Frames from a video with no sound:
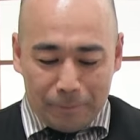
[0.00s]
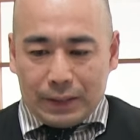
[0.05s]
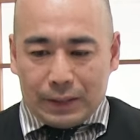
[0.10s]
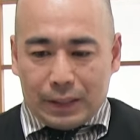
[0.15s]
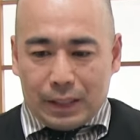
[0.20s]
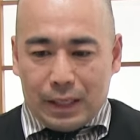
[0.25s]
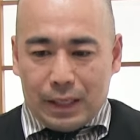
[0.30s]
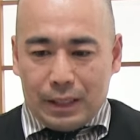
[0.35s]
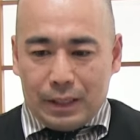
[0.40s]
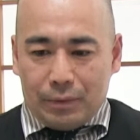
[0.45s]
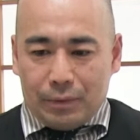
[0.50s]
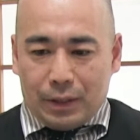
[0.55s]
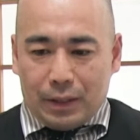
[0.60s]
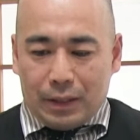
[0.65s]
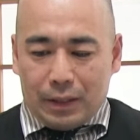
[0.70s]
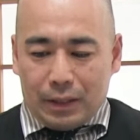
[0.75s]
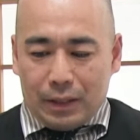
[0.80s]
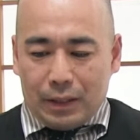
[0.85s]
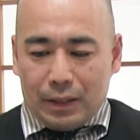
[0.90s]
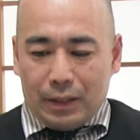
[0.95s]
で、さらに
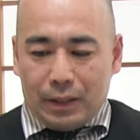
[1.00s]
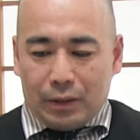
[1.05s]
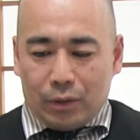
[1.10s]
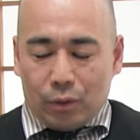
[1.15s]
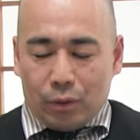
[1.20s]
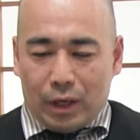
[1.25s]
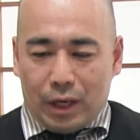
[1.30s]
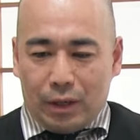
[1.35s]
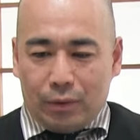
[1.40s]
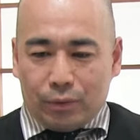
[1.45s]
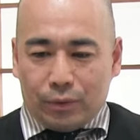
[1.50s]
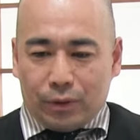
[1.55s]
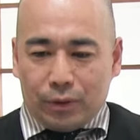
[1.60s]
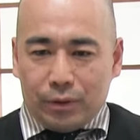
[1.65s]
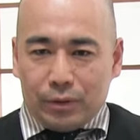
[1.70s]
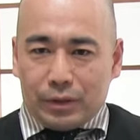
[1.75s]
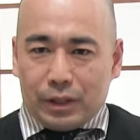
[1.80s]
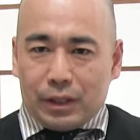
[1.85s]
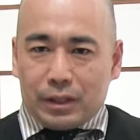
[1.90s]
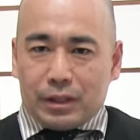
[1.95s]
は、えっ、ー、と、ライフと
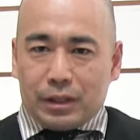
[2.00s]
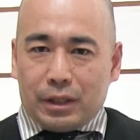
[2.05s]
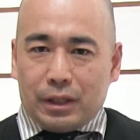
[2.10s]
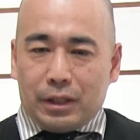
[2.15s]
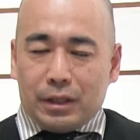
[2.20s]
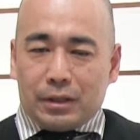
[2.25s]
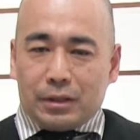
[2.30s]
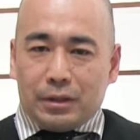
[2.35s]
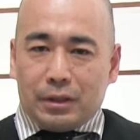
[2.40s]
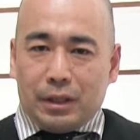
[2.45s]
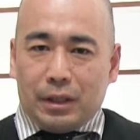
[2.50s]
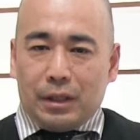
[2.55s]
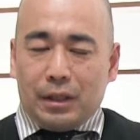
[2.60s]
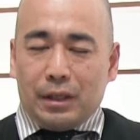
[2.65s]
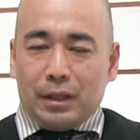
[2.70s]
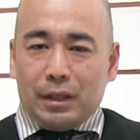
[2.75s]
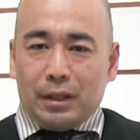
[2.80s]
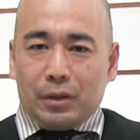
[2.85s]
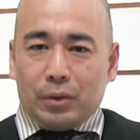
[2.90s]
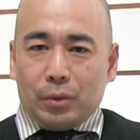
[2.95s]
いう雑誌がですね、
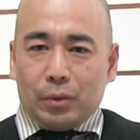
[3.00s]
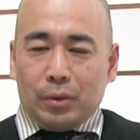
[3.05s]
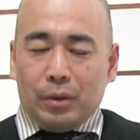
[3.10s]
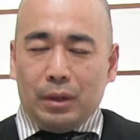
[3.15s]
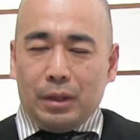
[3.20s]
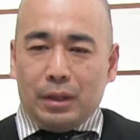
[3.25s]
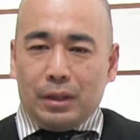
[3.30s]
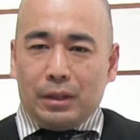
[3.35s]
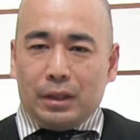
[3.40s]
えっ、ー、と、